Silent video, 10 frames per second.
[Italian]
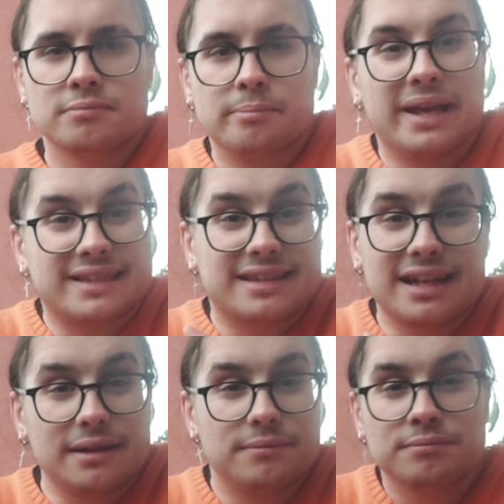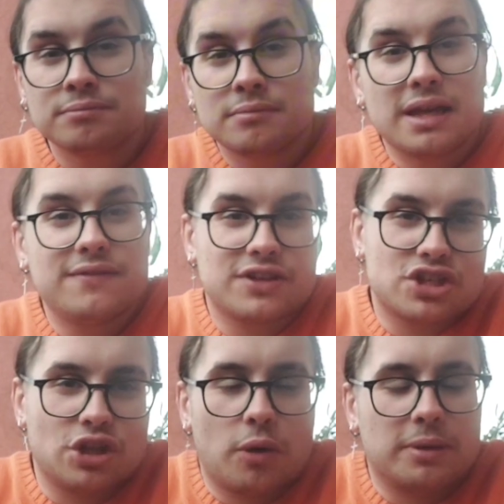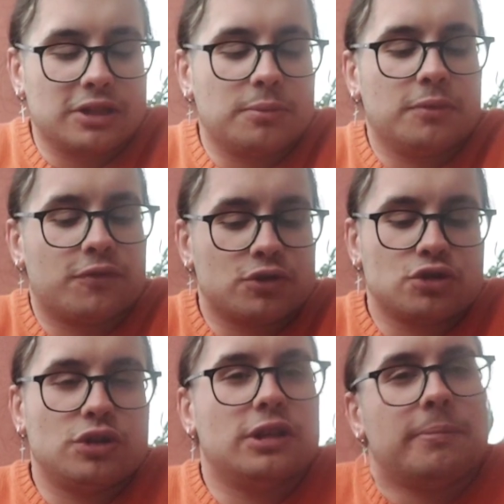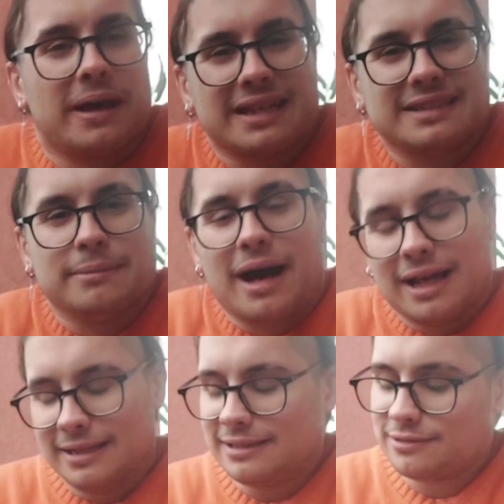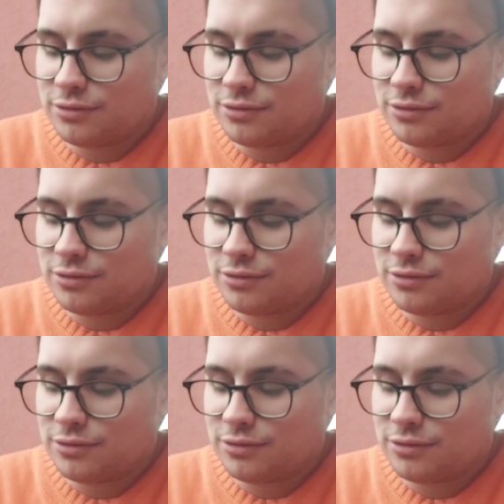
mettere e invece no perché dopo il Frosinone perde male